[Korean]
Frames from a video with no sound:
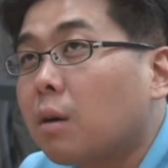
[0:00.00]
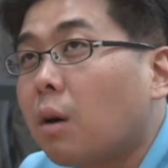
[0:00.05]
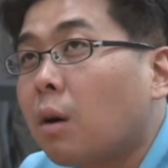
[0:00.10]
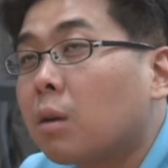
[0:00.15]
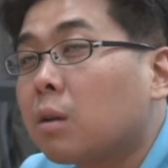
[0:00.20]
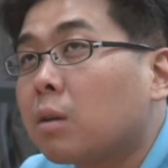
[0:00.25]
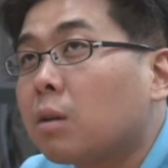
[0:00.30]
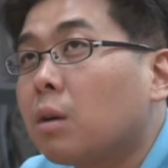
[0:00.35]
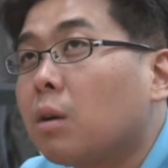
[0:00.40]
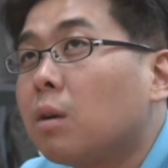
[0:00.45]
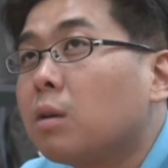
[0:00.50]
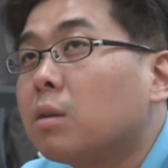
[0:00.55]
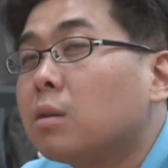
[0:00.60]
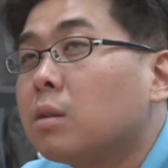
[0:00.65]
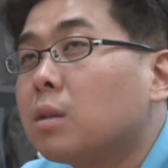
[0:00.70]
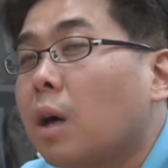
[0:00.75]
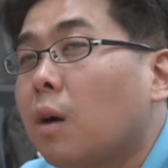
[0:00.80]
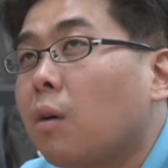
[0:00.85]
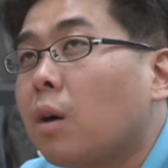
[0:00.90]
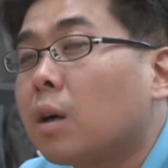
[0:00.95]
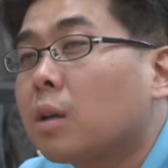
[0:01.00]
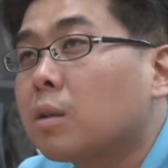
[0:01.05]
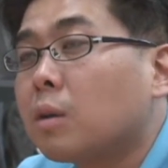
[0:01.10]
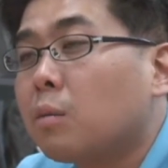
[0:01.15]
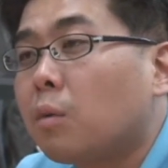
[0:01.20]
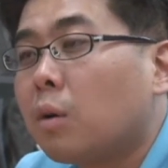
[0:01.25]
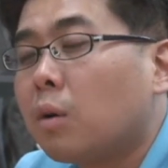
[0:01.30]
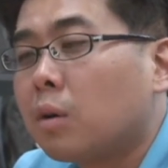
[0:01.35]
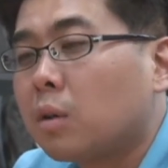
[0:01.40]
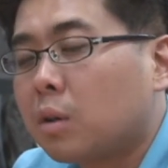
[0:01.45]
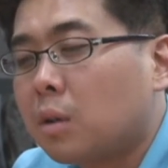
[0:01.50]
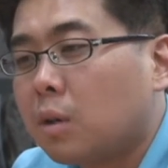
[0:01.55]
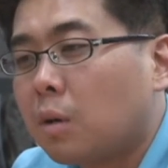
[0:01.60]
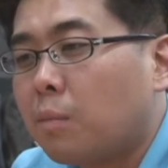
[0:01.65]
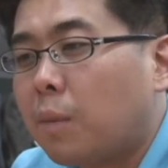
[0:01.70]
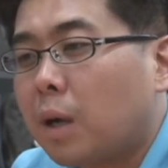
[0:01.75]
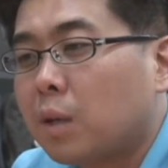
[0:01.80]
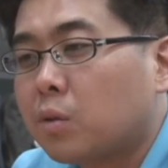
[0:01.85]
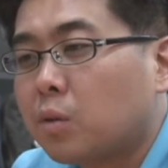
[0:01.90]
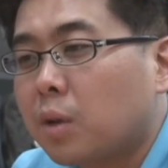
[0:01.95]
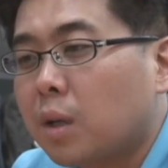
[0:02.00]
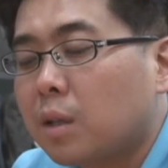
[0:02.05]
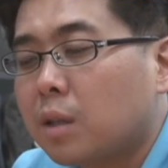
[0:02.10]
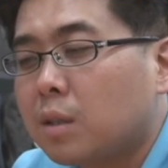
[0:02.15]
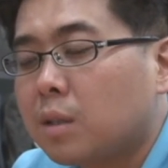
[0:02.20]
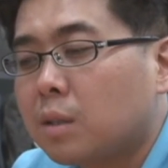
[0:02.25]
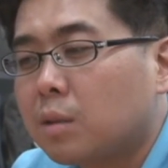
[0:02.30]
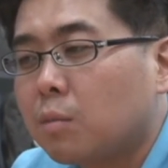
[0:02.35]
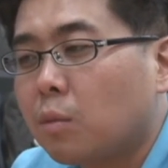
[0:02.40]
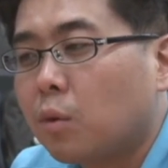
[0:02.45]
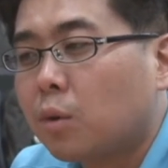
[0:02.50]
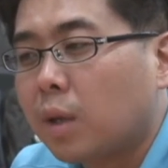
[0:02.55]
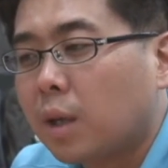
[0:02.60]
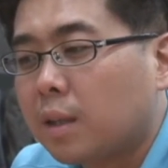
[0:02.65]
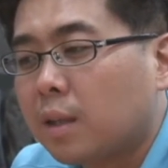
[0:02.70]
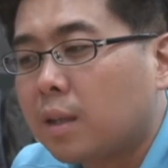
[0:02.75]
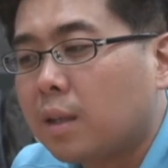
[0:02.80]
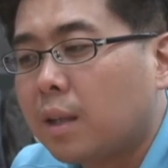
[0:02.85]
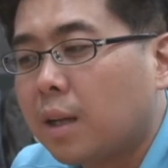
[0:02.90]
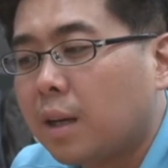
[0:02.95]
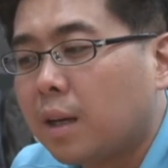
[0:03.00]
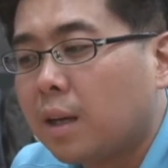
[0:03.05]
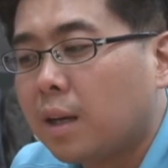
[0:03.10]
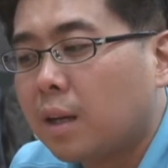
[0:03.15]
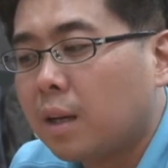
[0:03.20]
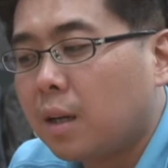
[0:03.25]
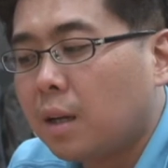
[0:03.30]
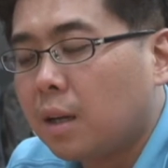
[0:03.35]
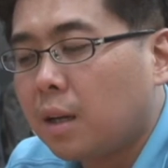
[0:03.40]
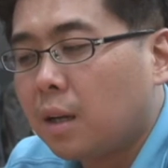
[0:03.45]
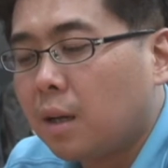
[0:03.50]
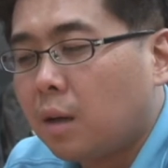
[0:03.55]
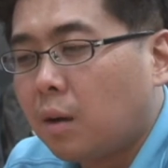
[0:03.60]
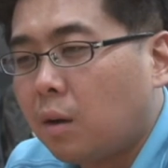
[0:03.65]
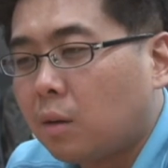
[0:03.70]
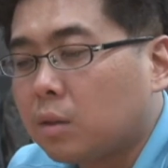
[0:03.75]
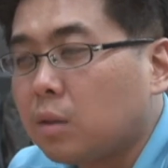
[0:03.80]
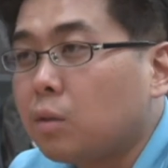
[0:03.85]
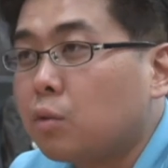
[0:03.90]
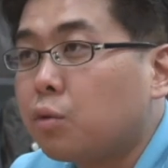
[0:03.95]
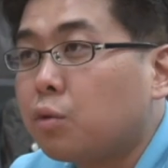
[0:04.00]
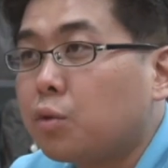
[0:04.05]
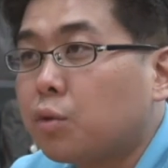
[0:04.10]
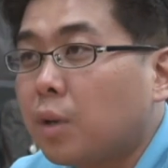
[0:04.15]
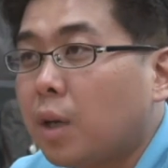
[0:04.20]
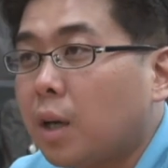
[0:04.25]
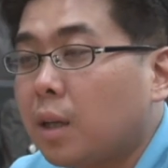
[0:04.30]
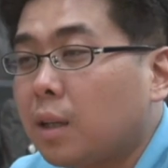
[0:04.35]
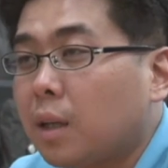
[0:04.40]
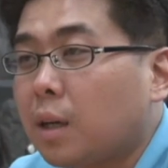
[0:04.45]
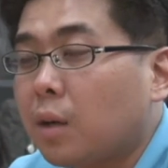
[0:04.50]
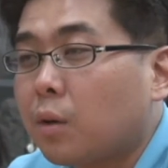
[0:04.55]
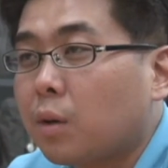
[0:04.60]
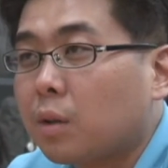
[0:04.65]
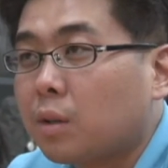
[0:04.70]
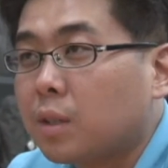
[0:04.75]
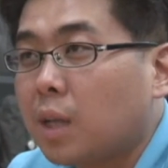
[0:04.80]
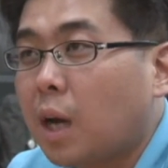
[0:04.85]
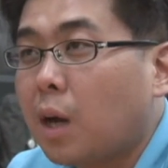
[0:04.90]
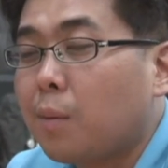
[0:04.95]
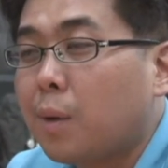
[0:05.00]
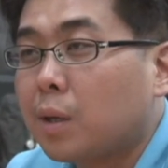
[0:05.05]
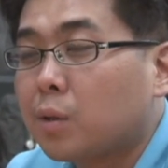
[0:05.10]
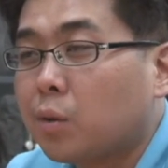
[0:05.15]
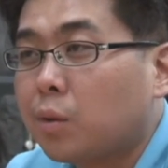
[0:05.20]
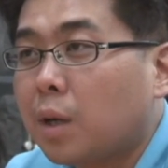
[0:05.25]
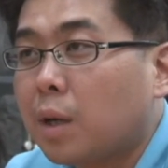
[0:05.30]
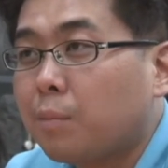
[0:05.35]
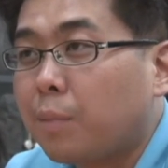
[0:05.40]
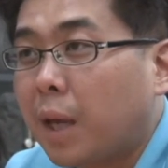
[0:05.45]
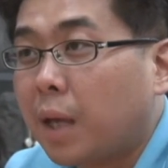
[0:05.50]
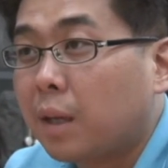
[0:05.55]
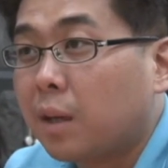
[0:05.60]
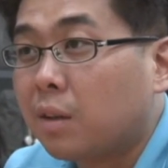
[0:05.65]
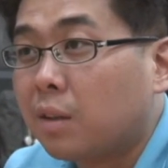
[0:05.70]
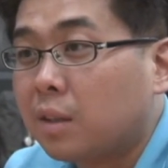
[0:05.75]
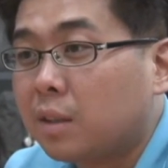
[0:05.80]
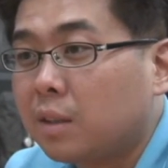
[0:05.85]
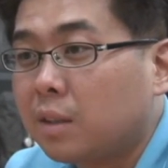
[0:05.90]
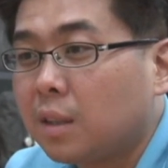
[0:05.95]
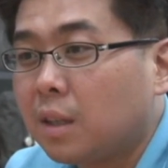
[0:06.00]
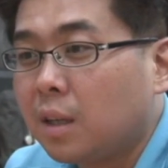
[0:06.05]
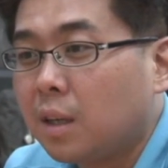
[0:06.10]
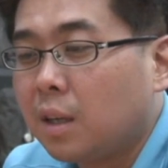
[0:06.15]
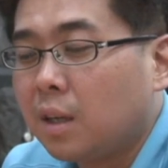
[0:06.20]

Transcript: 어떤 상황에서 뭐 그런 방송을 했는지는 모르겠는데 어쨌든 둘 중에 하나라고요. 그 사과 방송을 한 배경은